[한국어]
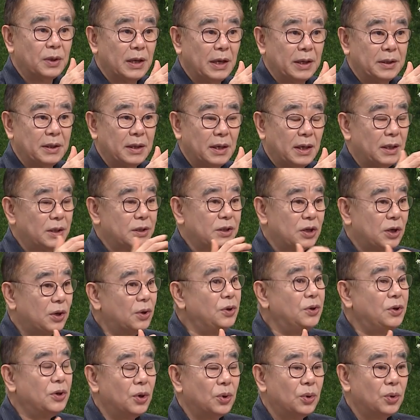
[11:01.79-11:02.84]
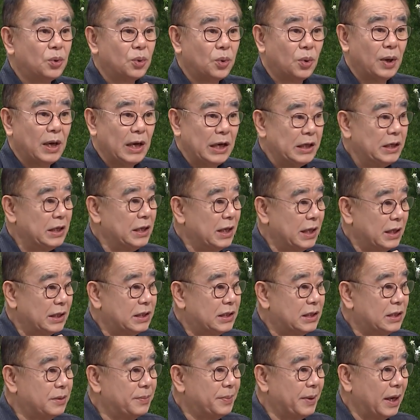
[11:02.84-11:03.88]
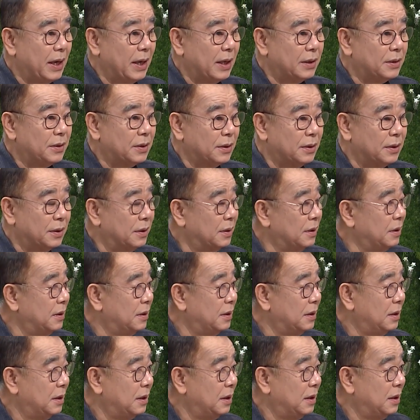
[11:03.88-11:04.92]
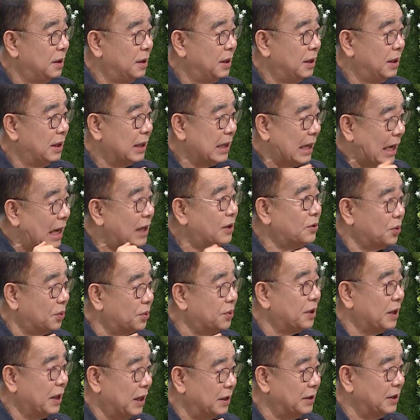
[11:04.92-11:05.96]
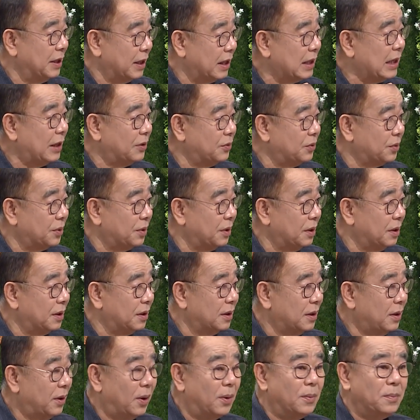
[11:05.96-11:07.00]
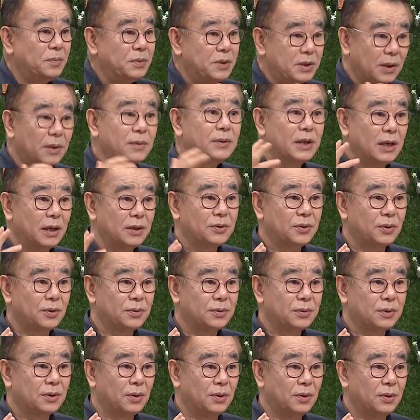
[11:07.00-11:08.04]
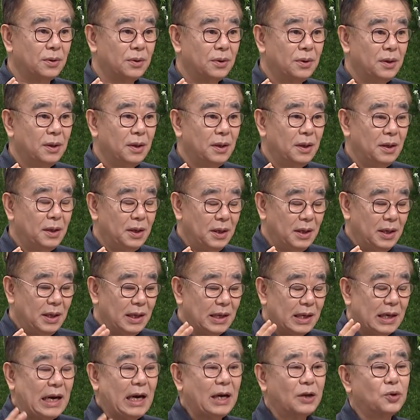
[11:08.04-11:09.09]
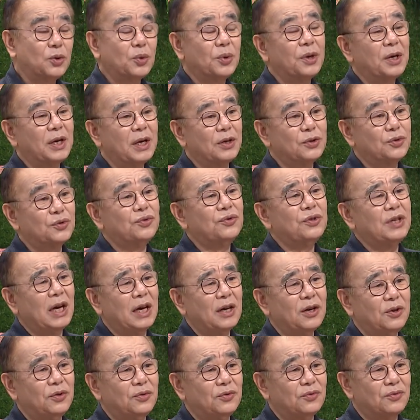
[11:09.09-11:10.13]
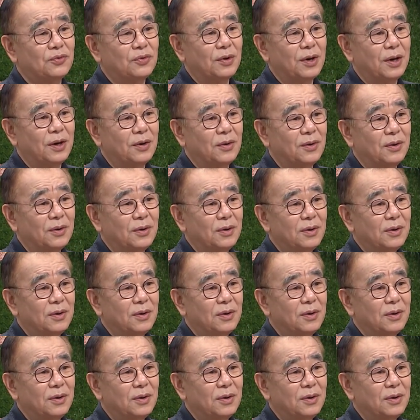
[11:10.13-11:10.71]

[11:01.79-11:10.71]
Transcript: 갔다가 천년 동안이나 지배하던 카톨릭 아니에요? 카톨릭. 엄청나죠. 그죠? 카톨릭의 수장이 누구예요?